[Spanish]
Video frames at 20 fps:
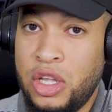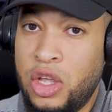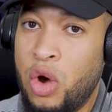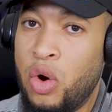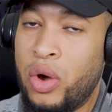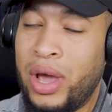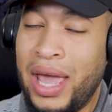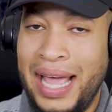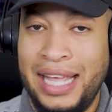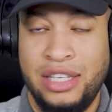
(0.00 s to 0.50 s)
Y
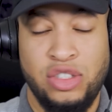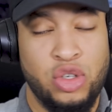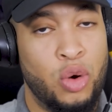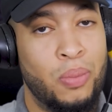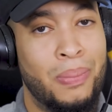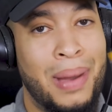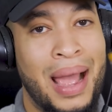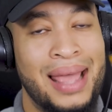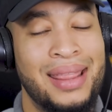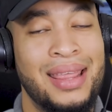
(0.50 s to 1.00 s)
ok,
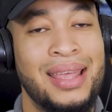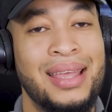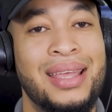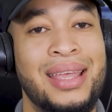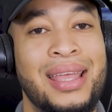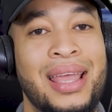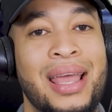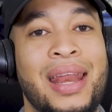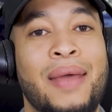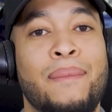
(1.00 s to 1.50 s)
Joe Biden
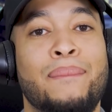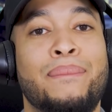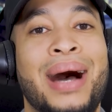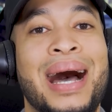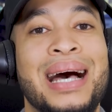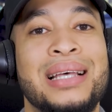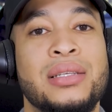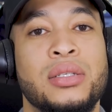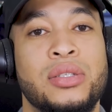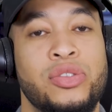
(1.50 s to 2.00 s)
quiere
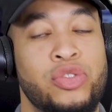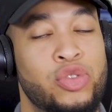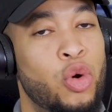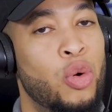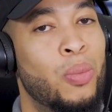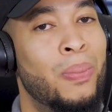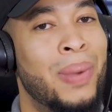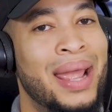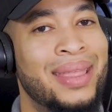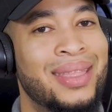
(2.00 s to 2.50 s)
paz,
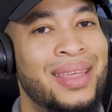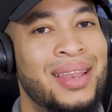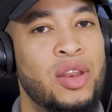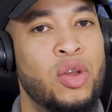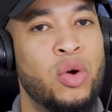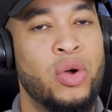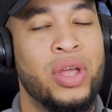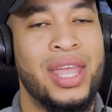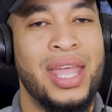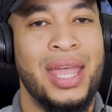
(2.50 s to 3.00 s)
Joe Biden
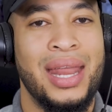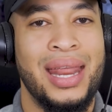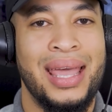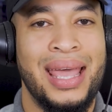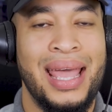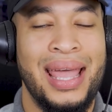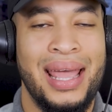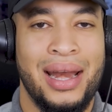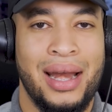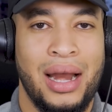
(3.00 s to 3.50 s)
no quiere
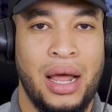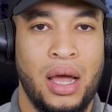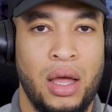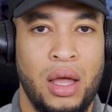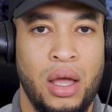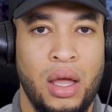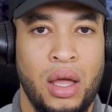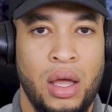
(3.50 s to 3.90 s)
guerra